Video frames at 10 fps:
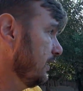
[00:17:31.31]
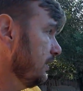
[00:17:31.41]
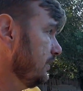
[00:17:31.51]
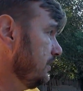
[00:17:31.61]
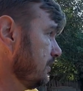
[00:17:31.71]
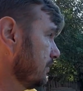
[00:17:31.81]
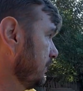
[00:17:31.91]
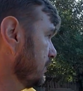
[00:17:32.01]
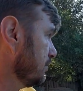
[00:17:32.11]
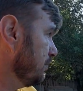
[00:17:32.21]

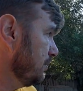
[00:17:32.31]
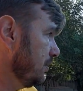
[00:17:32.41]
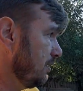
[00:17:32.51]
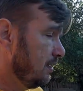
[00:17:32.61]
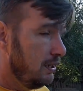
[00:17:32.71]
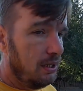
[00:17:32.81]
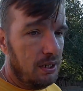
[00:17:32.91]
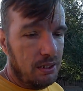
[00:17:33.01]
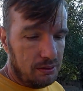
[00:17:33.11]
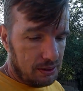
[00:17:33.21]
Единственное, что
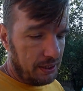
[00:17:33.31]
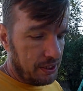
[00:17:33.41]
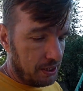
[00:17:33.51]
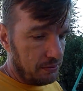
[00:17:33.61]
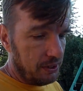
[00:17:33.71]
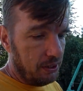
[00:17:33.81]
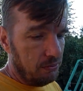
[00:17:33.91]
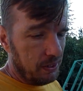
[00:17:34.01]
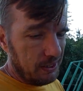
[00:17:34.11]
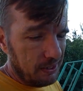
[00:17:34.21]
с Иришкой всегда
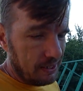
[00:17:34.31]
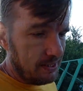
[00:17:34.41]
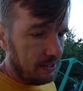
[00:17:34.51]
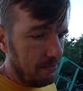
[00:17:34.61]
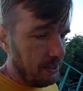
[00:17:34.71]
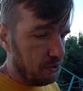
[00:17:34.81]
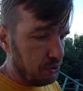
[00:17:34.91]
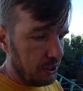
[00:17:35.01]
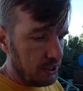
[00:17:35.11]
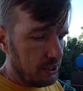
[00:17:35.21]
думали, надо ассортимент
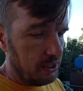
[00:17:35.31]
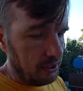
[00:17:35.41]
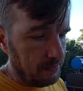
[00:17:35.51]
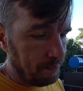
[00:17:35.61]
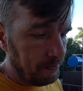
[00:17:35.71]
чуть расширить.